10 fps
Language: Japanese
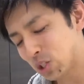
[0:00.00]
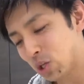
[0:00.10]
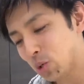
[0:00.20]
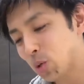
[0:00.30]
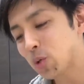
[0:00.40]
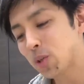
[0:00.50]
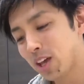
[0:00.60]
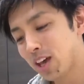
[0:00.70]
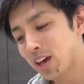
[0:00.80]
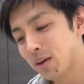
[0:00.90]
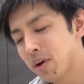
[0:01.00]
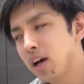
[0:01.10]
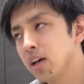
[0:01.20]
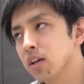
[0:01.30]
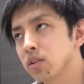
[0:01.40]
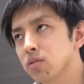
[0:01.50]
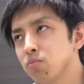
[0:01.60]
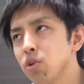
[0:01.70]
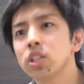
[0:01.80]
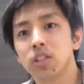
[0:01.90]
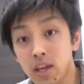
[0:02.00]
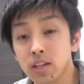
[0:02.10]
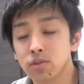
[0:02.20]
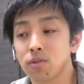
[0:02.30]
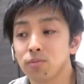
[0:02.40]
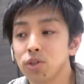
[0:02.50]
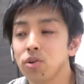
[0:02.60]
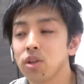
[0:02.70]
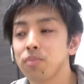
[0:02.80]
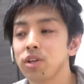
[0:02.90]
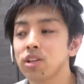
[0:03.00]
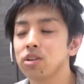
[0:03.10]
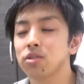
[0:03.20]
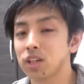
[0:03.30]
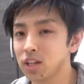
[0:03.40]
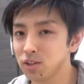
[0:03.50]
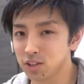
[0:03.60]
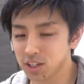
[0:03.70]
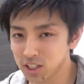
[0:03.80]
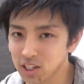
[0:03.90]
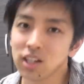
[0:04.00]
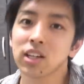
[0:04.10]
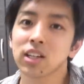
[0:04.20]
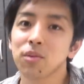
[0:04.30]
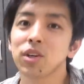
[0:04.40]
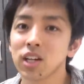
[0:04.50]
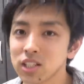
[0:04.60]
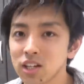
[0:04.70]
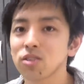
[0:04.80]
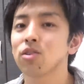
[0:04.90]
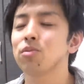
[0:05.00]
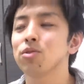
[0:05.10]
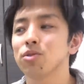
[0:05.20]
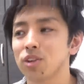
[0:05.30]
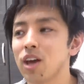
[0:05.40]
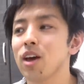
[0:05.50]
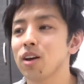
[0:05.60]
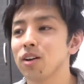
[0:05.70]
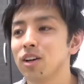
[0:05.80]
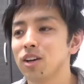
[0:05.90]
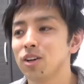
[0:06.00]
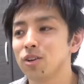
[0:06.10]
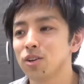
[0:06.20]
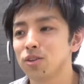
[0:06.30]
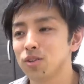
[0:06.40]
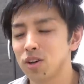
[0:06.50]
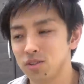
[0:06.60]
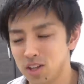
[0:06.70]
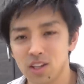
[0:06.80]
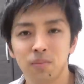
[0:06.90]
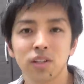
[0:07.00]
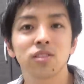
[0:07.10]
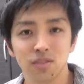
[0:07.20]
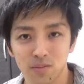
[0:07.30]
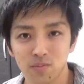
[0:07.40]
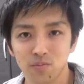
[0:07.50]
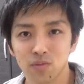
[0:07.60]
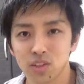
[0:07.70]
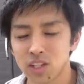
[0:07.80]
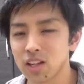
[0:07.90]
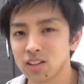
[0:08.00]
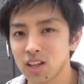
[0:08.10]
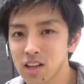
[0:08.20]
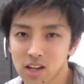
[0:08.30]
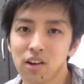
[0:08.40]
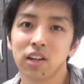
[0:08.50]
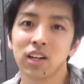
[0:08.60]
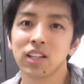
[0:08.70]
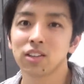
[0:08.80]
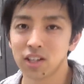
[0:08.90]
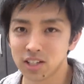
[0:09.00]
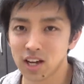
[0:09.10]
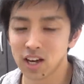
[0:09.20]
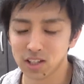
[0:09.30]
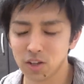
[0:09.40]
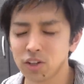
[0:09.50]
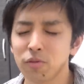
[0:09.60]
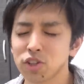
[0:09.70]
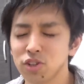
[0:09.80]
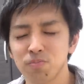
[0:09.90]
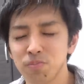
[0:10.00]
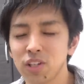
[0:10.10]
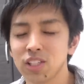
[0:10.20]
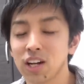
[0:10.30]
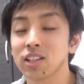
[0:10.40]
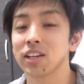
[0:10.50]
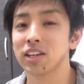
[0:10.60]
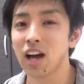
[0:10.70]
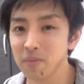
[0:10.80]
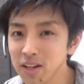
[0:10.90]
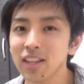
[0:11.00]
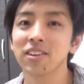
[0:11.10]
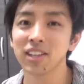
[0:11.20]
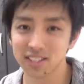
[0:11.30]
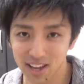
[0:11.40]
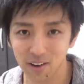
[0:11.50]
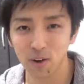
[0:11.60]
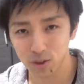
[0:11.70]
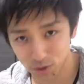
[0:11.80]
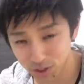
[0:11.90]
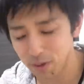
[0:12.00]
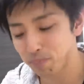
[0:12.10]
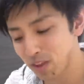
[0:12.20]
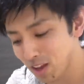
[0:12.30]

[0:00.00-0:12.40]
ということで、まあ、もしね、その無料でプリントアウトできるっていうの知らない方もいらっしゃると思うので、あのできます。絶対買わないでください。っていうかもう出品した方やめてください、本当に。